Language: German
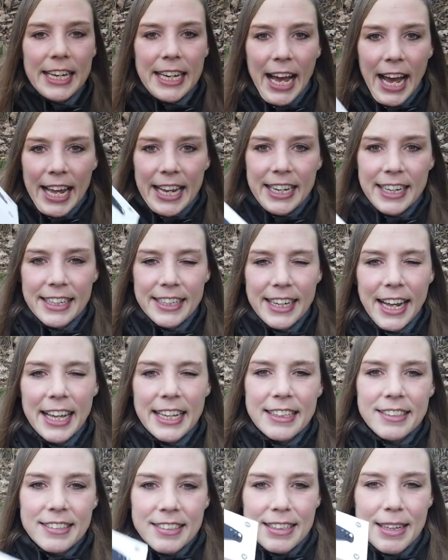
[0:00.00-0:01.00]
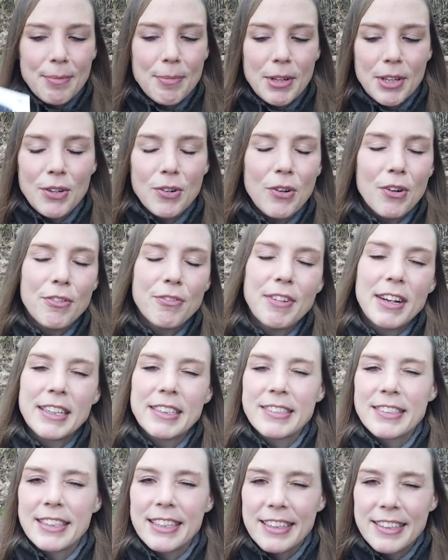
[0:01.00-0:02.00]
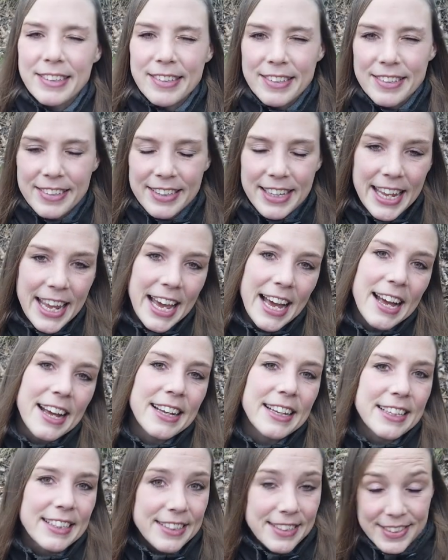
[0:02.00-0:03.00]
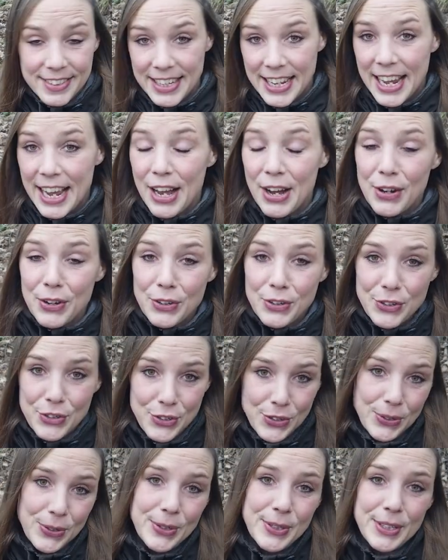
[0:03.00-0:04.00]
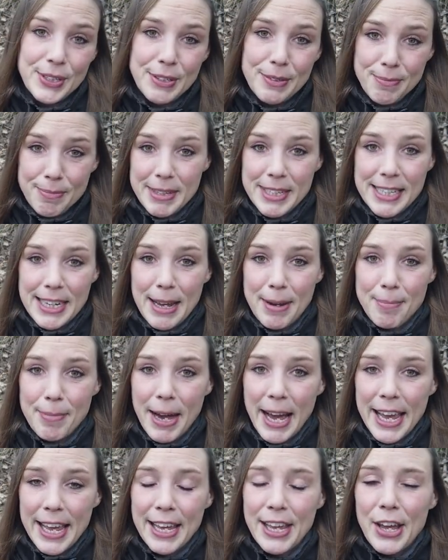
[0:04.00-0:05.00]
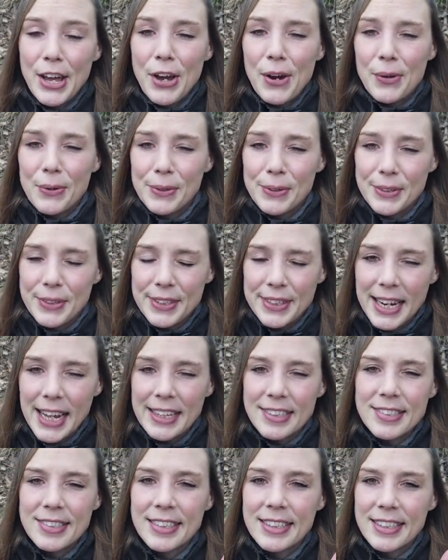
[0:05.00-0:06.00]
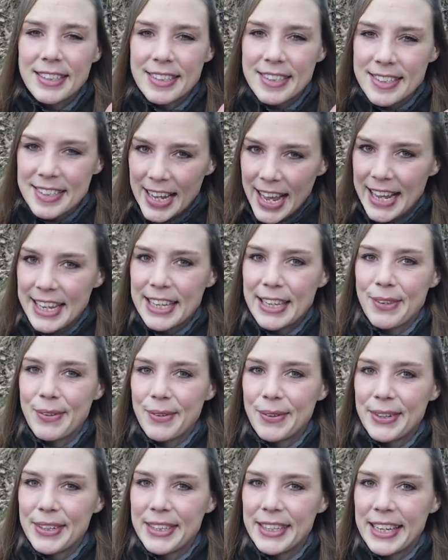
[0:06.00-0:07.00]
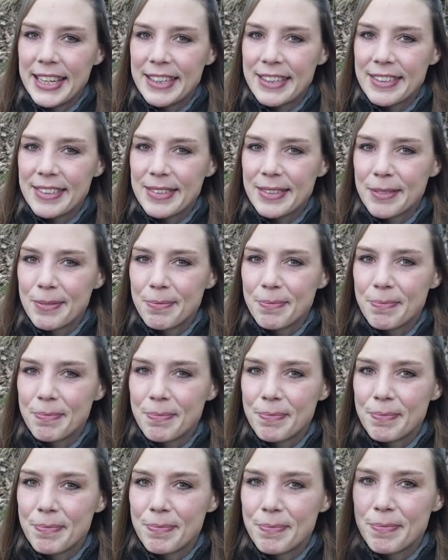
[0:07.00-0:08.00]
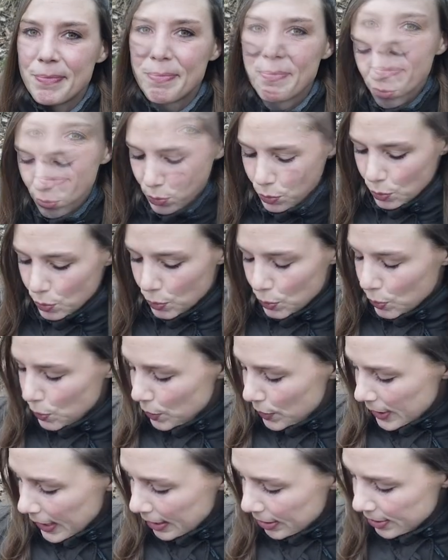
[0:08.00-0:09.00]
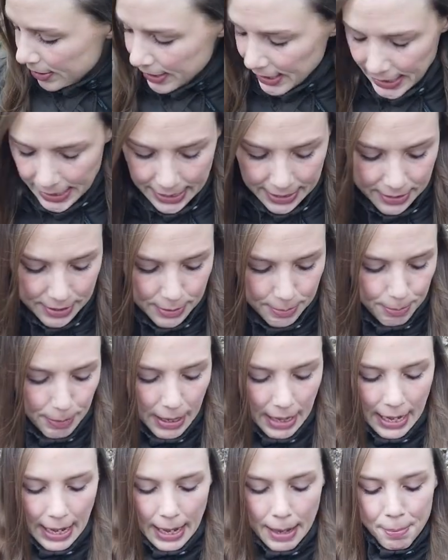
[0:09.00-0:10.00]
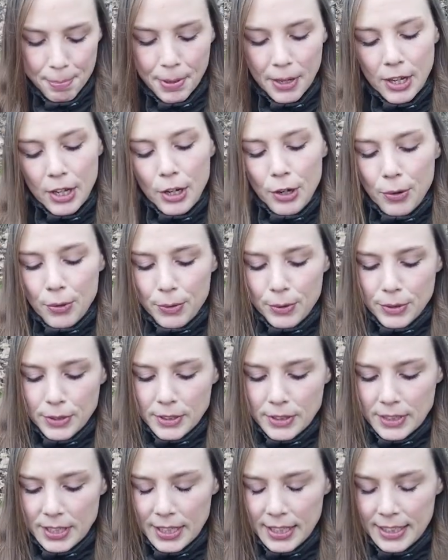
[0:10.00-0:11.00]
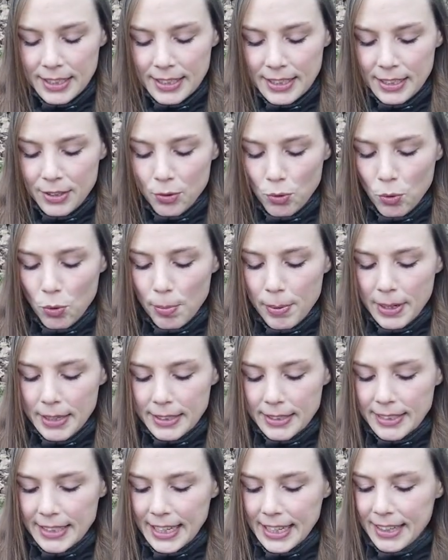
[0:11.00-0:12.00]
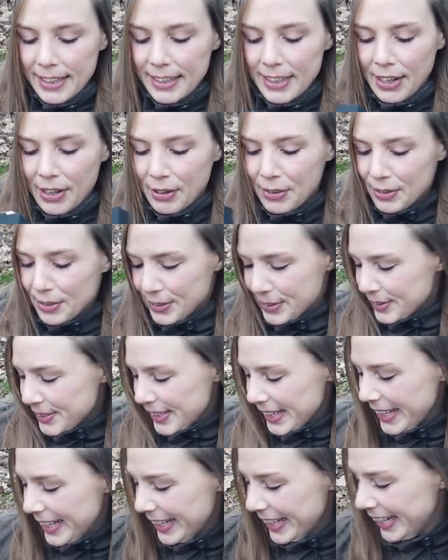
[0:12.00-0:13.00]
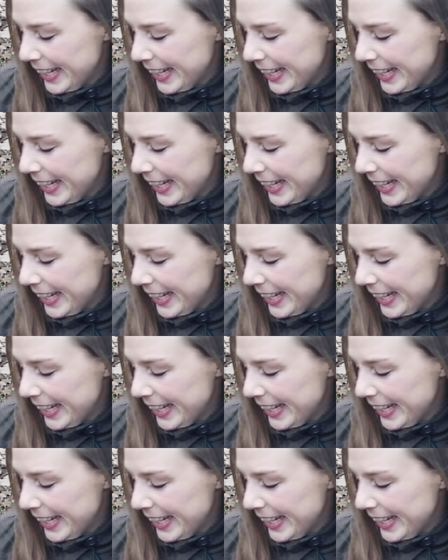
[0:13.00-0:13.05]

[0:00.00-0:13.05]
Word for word: Nein, da ist nämlich noch was sehr, sehr Schönes mit dabei und das zeige ich euch jetzt. So, das hier erstmal ab und den oberen Deckel auch.